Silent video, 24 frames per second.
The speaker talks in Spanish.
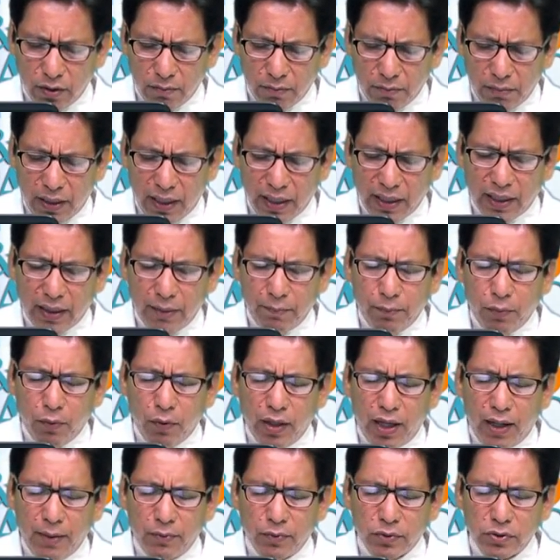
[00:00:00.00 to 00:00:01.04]
para que
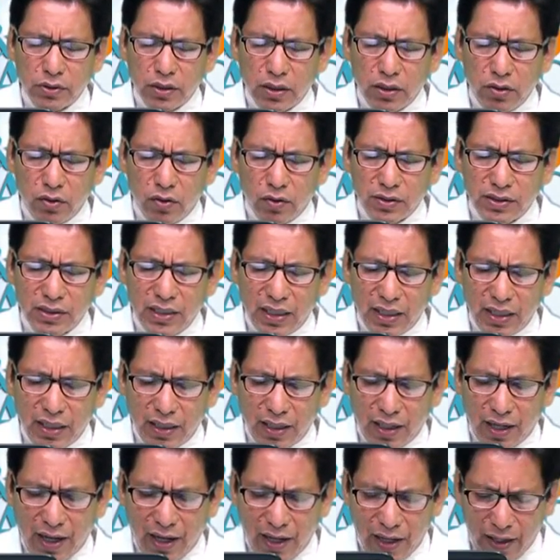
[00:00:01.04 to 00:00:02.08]
podamos, Señor, seguir
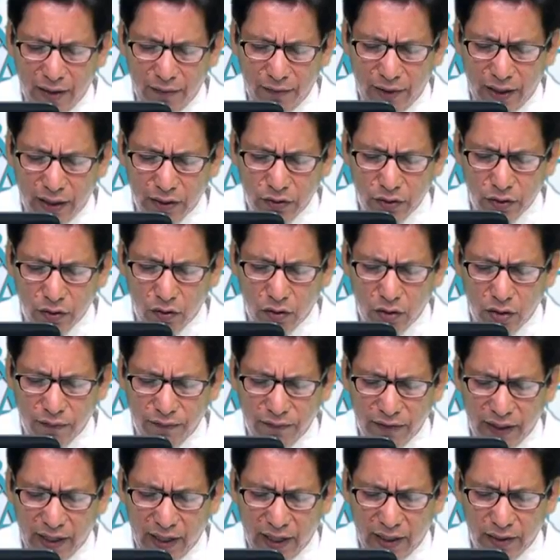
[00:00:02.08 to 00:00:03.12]
alabando y
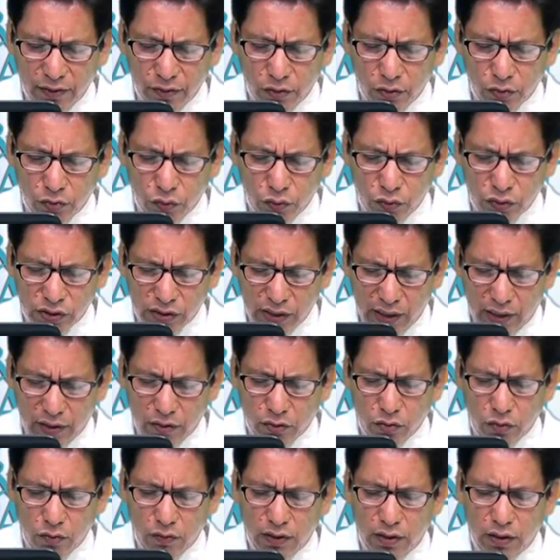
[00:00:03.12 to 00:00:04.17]
glorificando tu
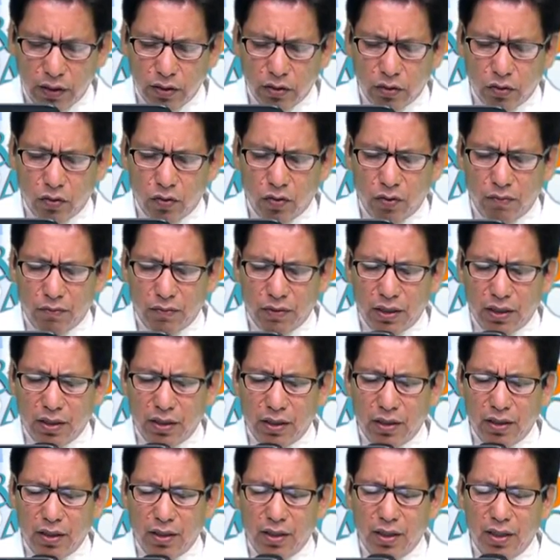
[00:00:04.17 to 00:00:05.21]
santo y bendito nombre.
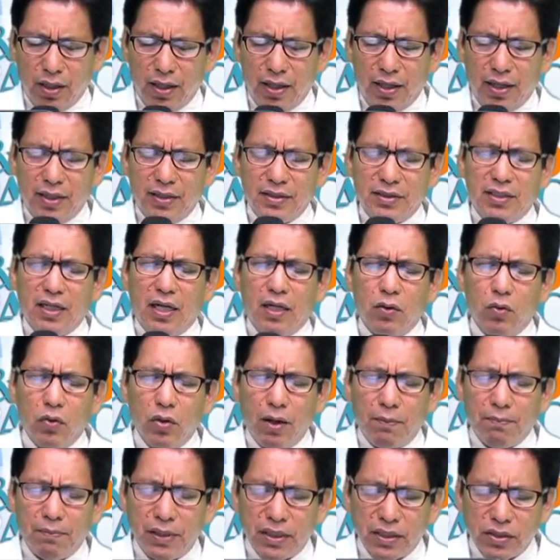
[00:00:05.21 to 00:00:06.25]
Si
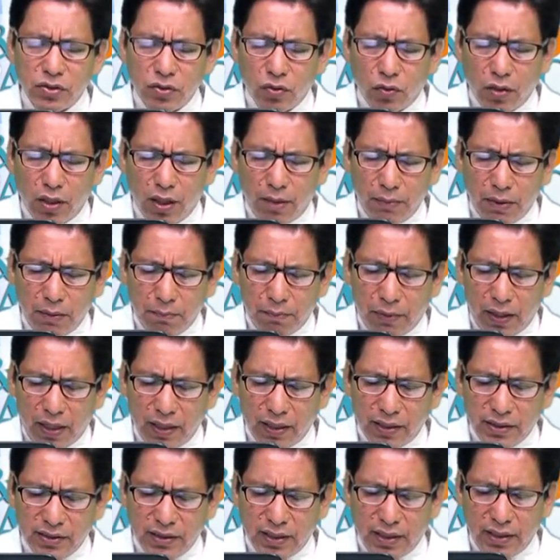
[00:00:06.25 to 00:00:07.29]
alguna persona, mi
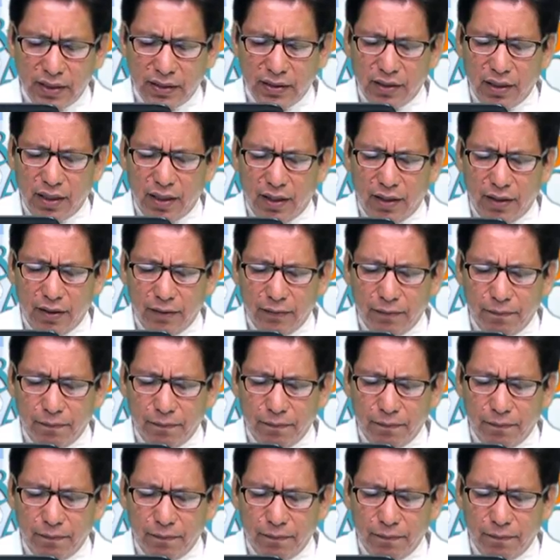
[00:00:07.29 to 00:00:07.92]
Padre Celestial,